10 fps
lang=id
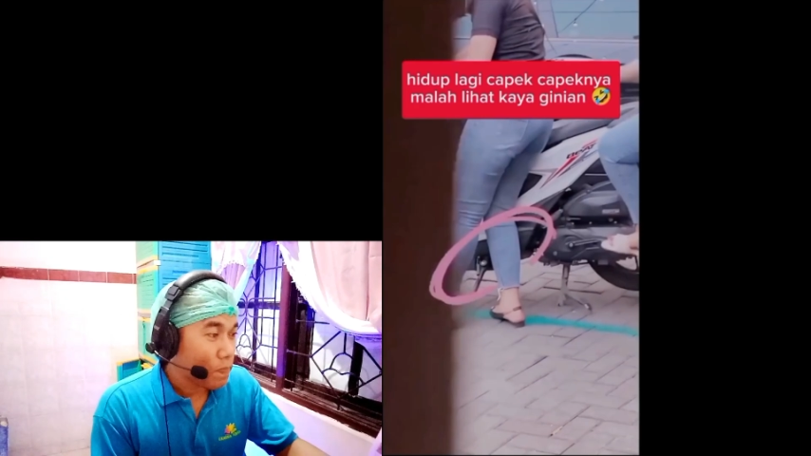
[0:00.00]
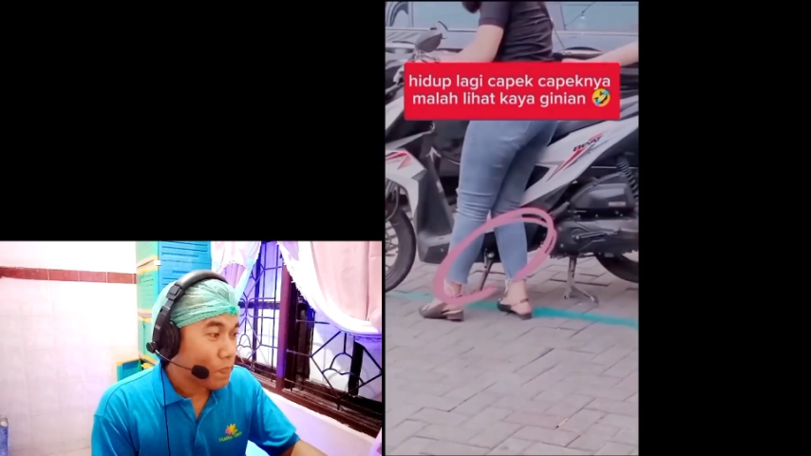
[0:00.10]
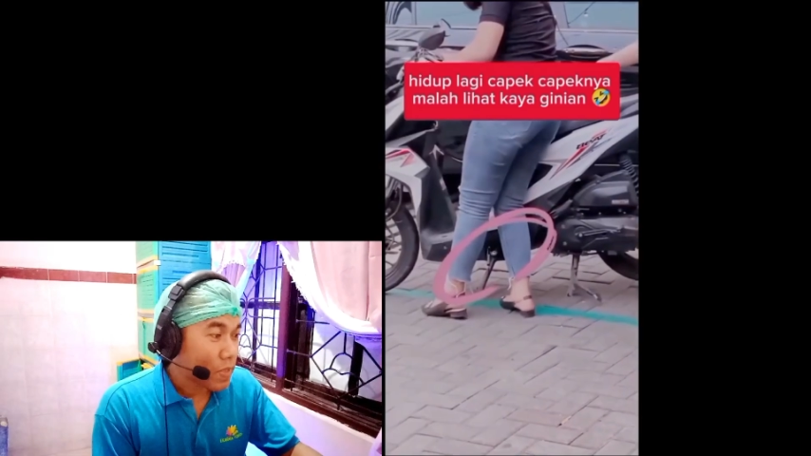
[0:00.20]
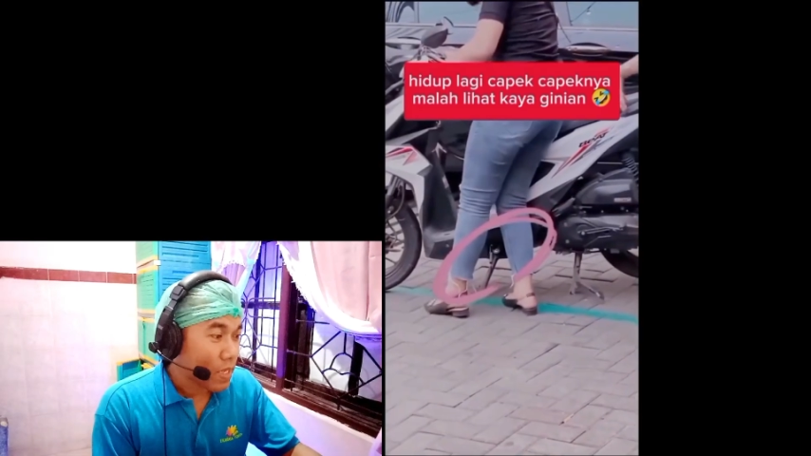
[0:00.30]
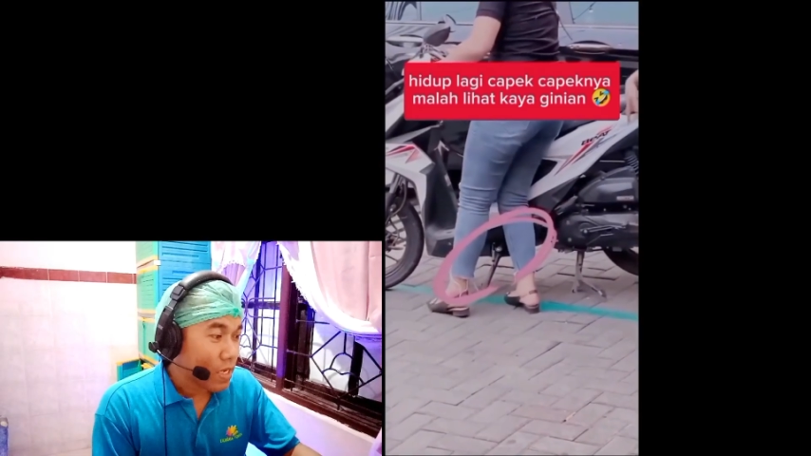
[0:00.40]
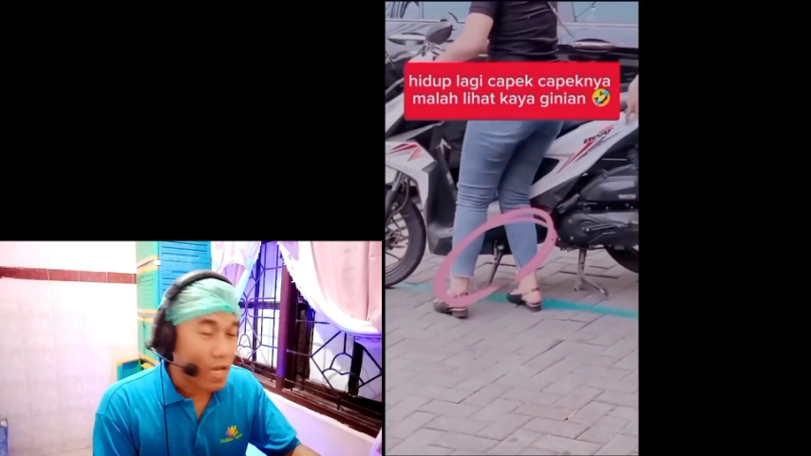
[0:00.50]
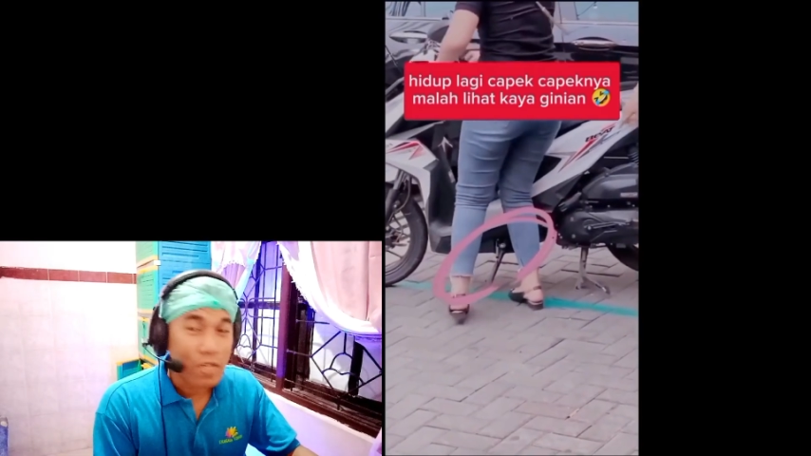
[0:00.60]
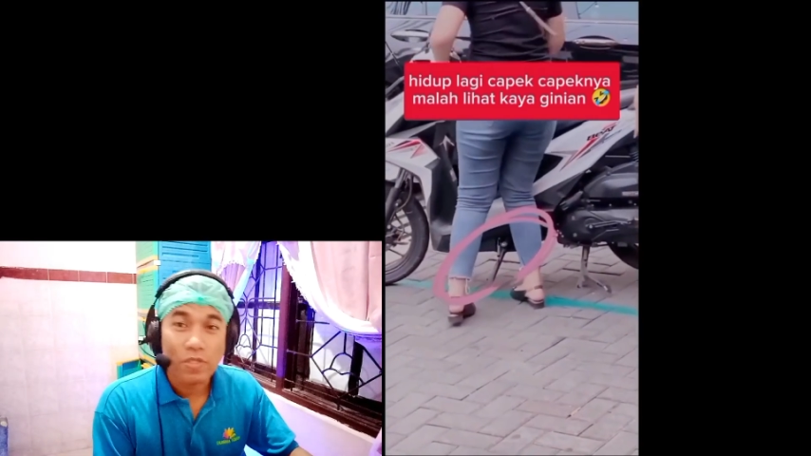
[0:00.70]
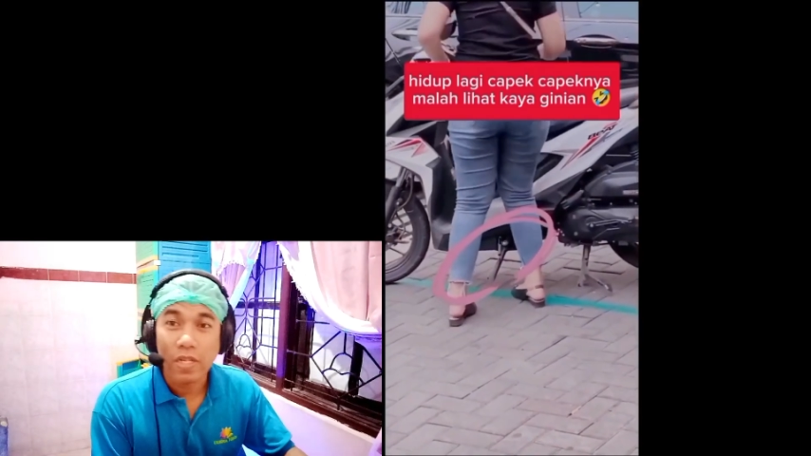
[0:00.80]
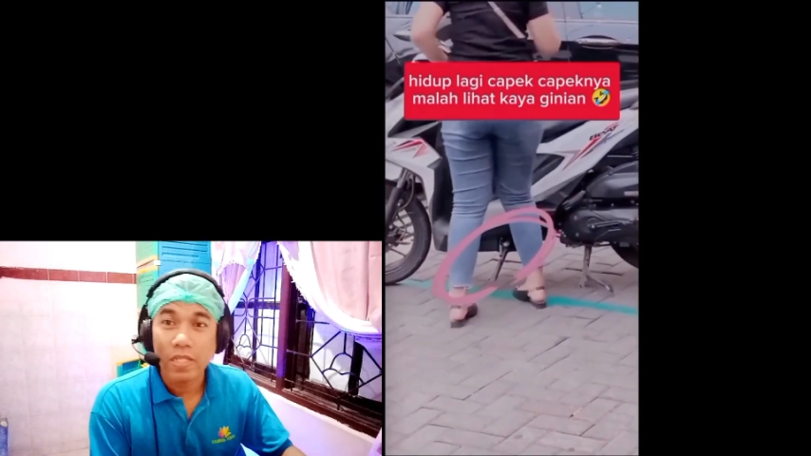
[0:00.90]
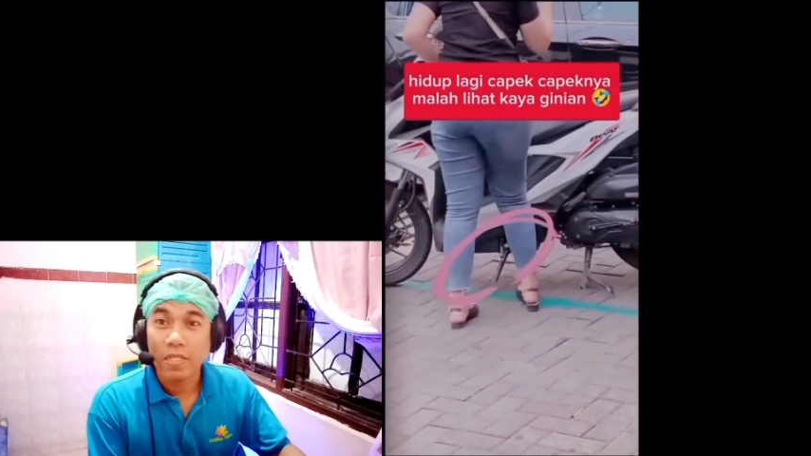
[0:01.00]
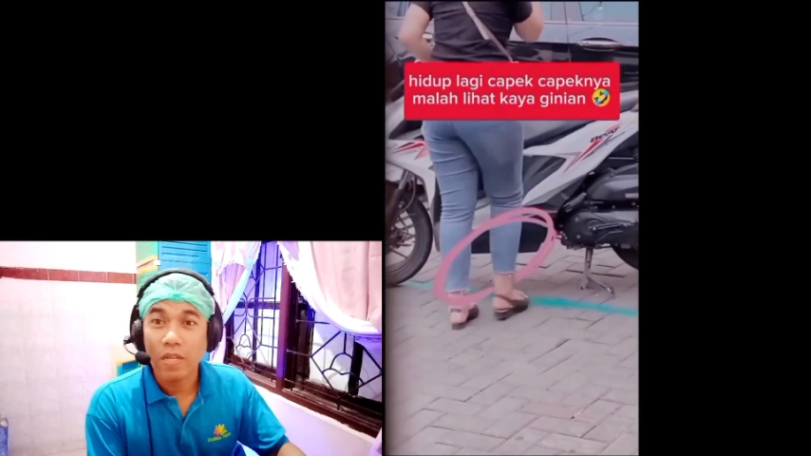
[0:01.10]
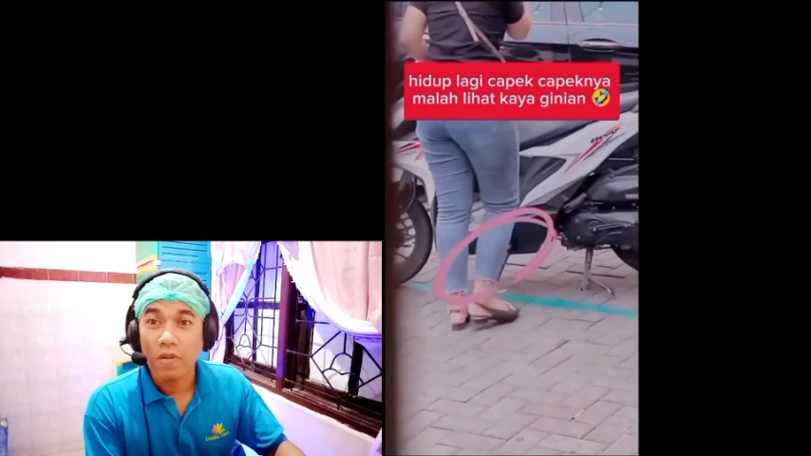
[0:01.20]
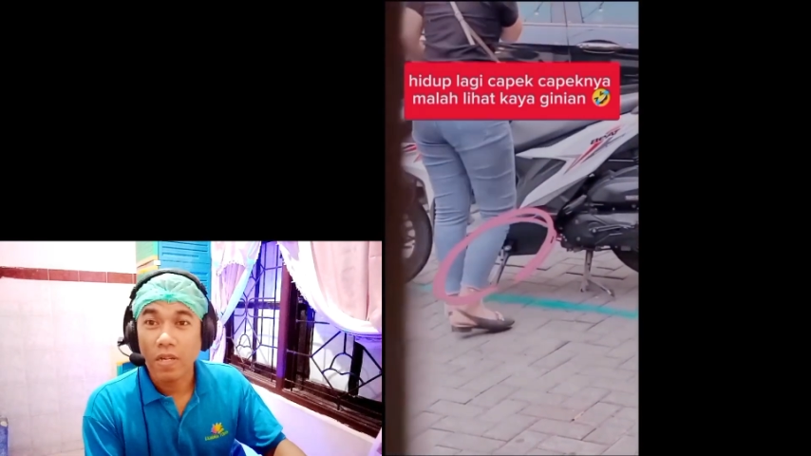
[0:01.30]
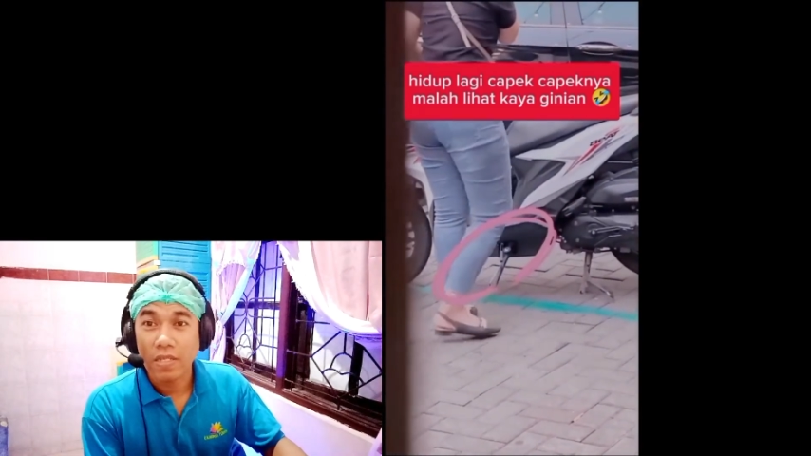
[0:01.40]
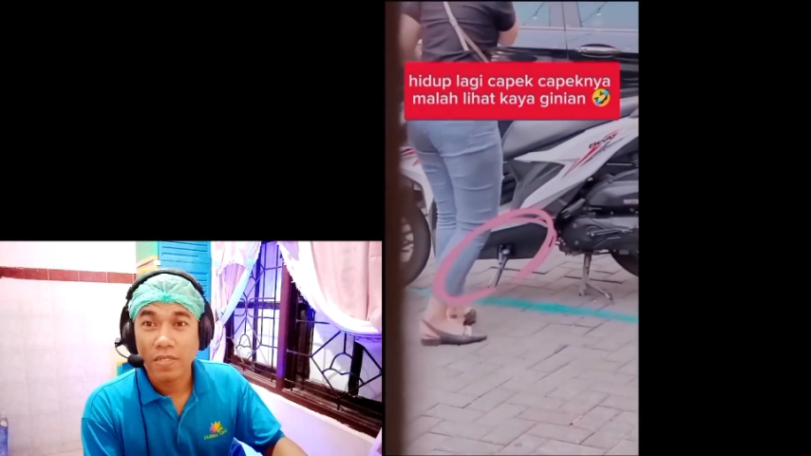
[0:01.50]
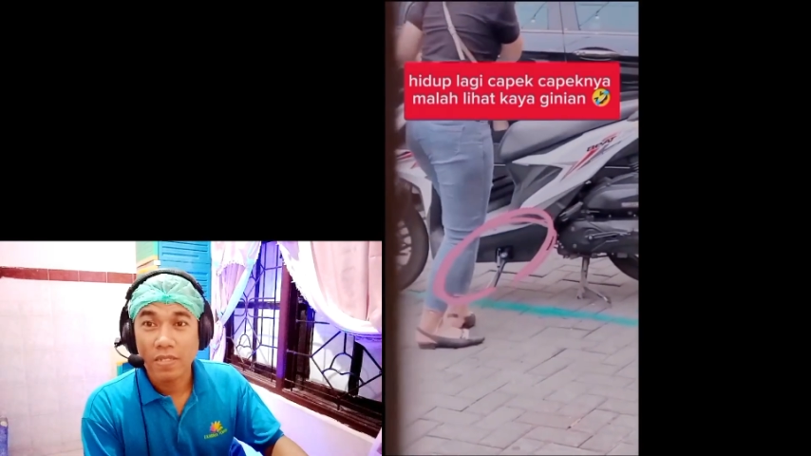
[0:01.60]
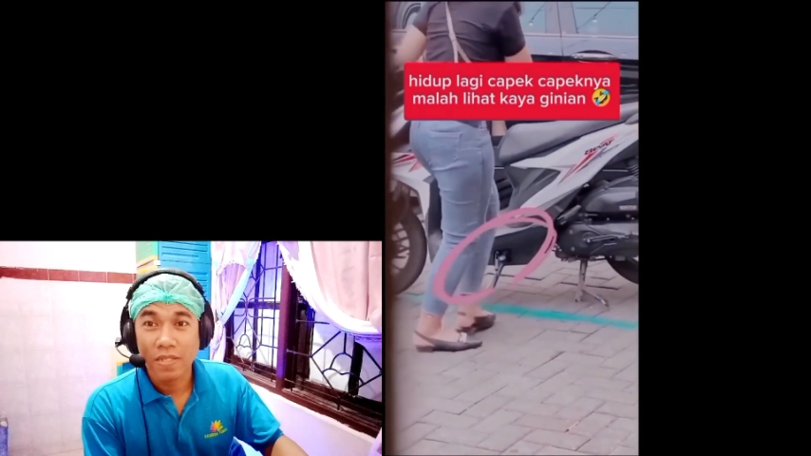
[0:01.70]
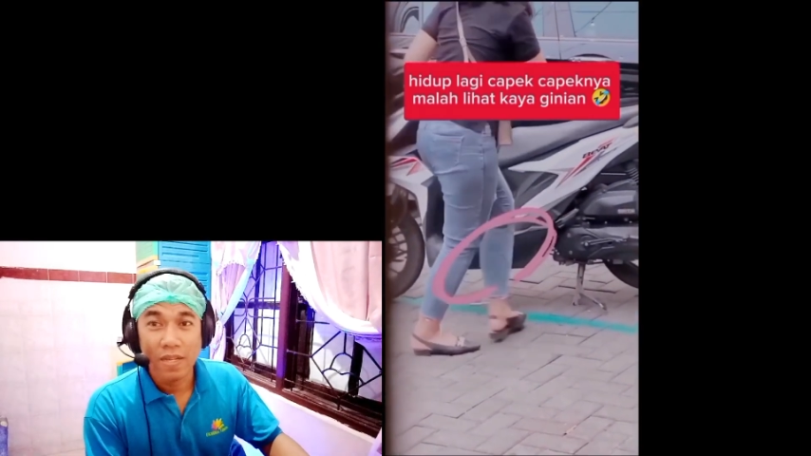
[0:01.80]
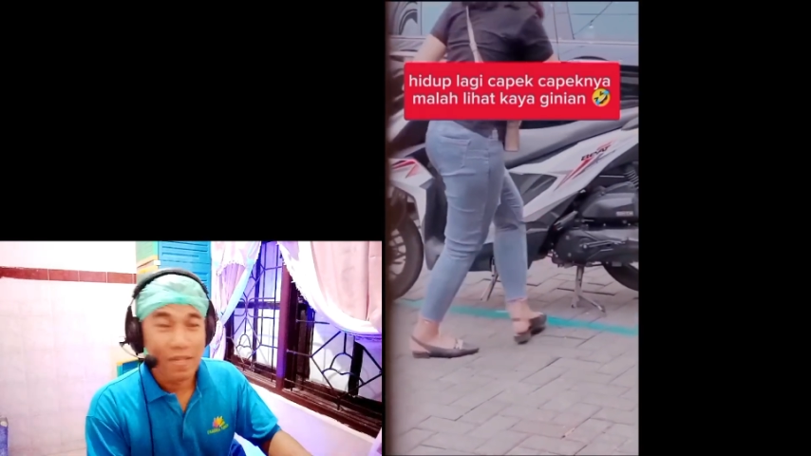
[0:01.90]
oh, harusnya kasih tahu ya guys
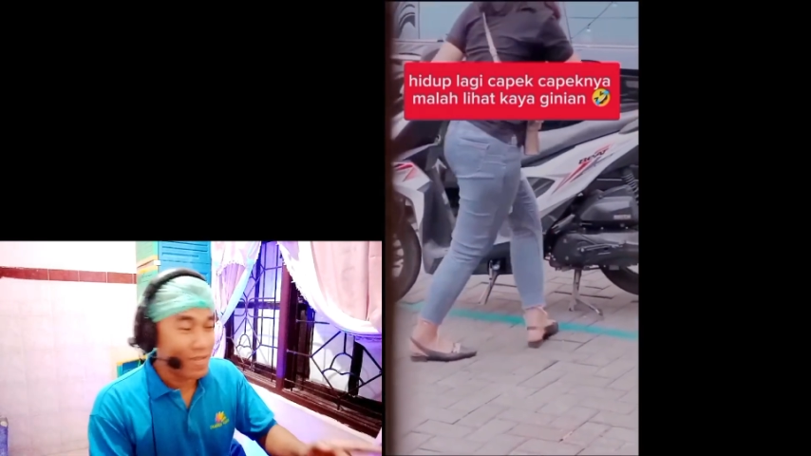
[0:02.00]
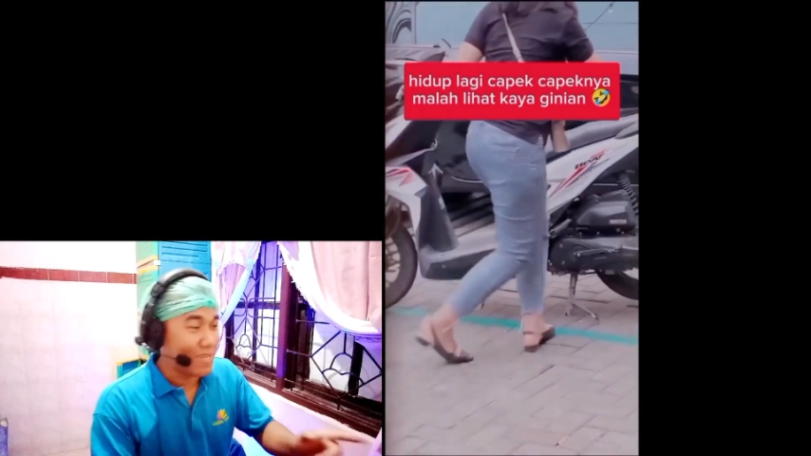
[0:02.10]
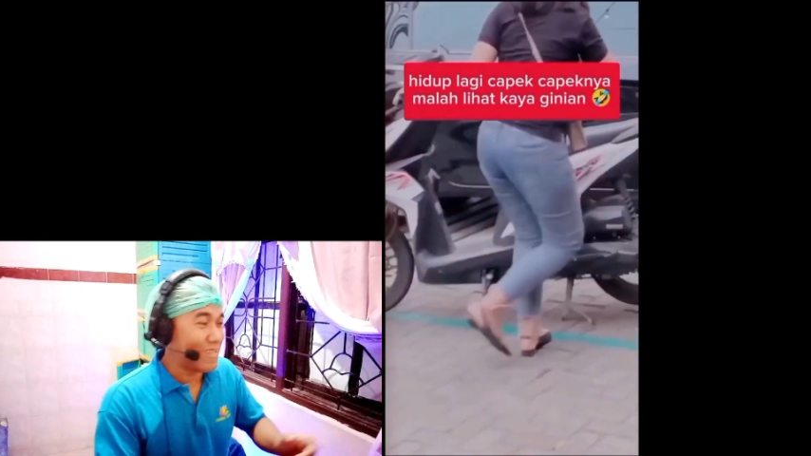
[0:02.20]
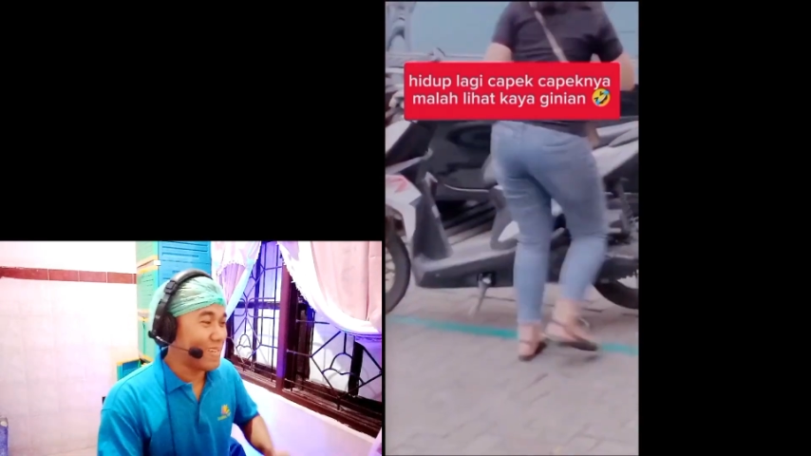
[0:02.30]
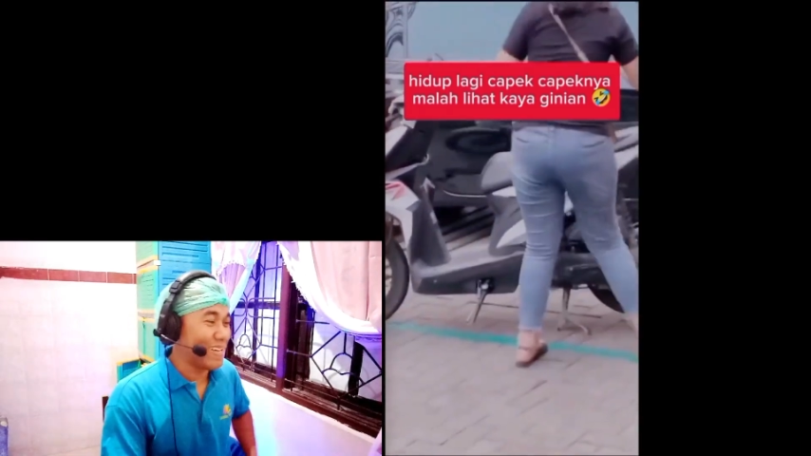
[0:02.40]
sampai